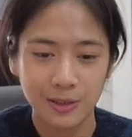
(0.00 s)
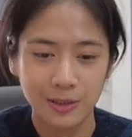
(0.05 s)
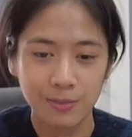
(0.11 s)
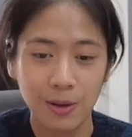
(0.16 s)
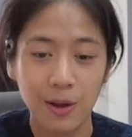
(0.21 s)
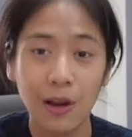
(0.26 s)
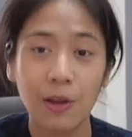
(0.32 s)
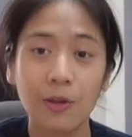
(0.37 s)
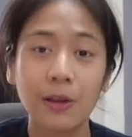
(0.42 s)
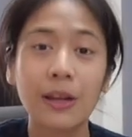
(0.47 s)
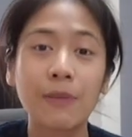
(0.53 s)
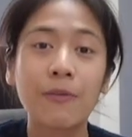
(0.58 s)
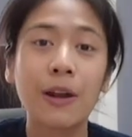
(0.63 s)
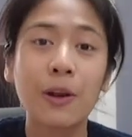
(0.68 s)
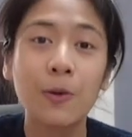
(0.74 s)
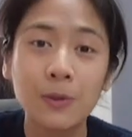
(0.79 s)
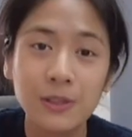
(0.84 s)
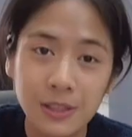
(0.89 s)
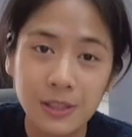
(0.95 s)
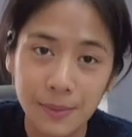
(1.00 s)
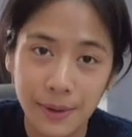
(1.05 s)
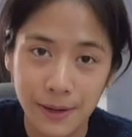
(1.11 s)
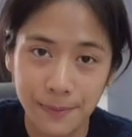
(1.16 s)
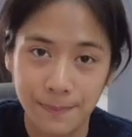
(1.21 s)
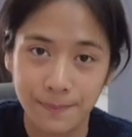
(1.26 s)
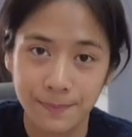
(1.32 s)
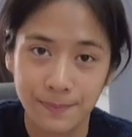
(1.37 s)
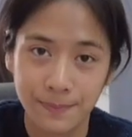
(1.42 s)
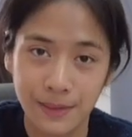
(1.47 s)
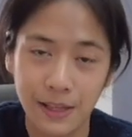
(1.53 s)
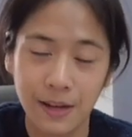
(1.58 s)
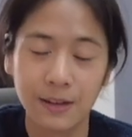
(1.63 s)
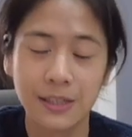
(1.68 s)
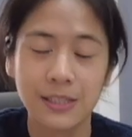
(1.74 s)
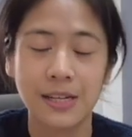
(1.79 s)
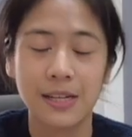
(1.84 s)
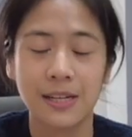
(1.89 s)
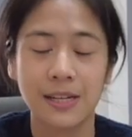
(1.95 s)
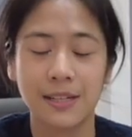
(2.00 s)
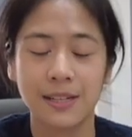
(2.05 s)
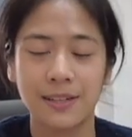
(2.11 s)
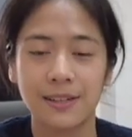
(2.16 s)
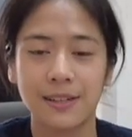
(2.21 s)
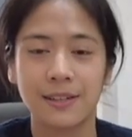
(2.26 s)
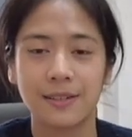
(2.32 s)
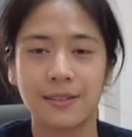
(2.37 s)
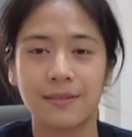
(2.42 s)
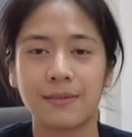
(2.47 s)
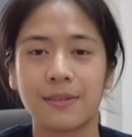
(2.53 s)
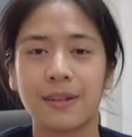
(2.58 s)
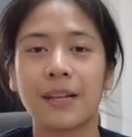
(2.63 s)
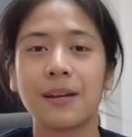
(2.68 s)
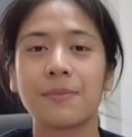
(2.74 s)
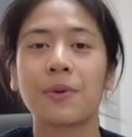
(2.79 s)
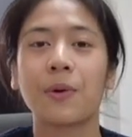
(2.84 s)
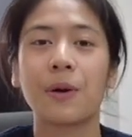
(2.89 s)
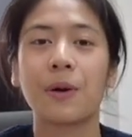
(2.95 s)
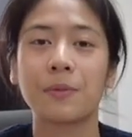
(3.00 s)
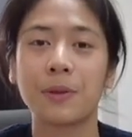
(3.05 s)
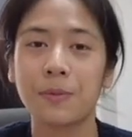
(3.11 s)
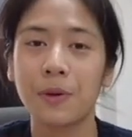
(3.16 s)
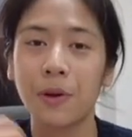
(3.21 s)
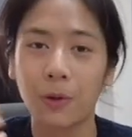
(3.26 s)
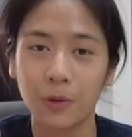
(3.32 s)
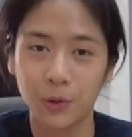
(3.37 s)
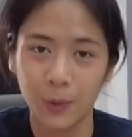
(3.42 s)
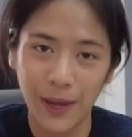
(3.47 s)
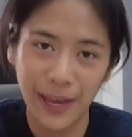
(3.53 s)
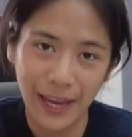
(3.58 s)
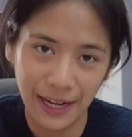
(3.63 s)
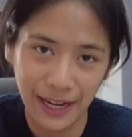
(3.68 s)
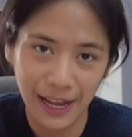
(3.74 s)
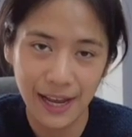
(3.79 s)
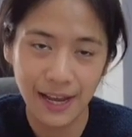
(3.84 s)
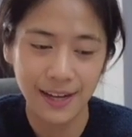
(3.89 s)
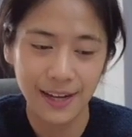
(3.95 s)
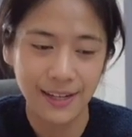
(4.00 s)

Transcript: พอเราเริ่มวัยรุ่นใช่ไหมเราก็จะเริ่มมีความยึดเป็นของตัวเองละ